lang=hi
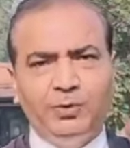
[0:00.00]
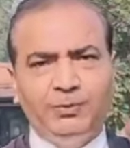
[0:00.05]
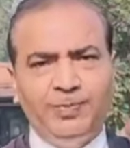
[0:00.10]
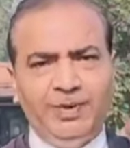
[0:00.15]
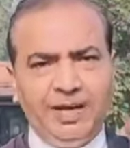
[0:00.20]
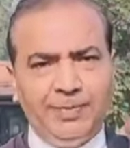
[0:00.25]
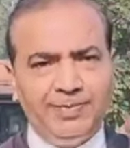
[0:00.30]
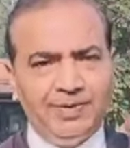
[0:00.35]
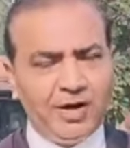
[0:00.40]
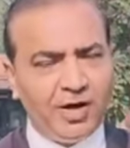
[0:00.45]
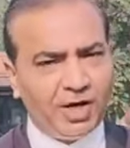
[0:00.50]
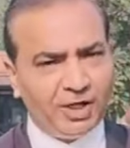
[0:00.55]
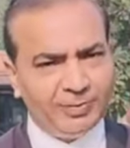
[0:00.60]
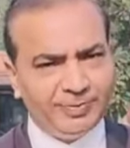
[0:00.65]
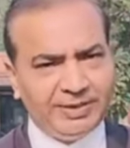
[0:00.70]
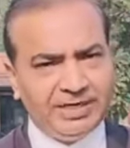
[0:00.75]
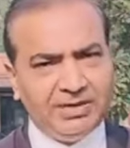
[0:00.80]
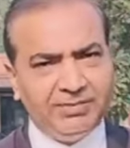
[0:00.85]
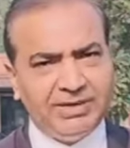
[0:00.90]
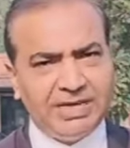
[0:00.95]
उस पर अपना
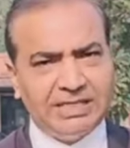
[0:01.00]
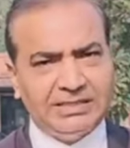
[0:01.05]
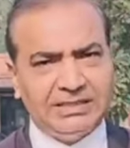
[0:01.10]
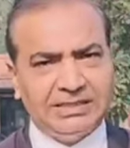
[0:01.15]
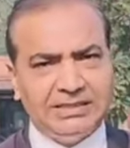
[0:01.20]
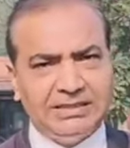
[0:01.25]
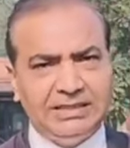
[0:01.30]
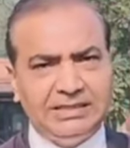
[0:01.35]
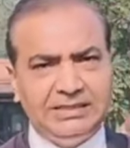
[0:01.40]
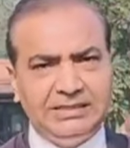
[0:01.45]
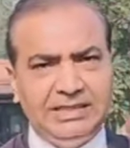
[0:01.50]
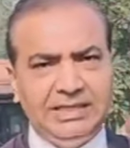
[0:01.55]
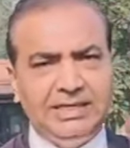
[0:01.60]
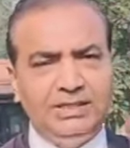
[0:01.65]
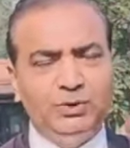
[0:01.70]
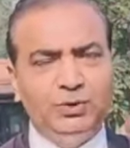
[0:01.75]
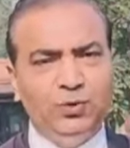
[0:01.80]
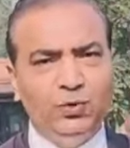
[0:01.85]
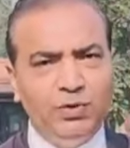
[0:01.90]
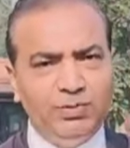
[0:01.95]
हॉस्पिटल बना सकते थे
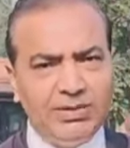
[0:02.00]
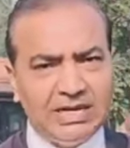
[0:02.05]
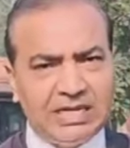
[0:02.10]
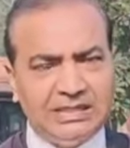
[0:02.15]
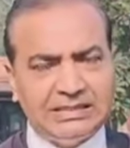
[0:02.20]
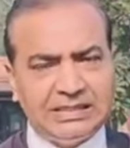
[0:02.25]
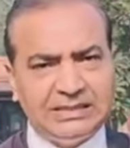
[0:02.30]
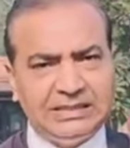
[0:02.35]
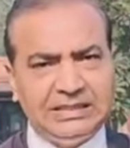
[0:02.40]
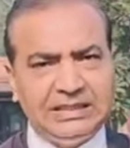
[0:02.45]
स्कूल बना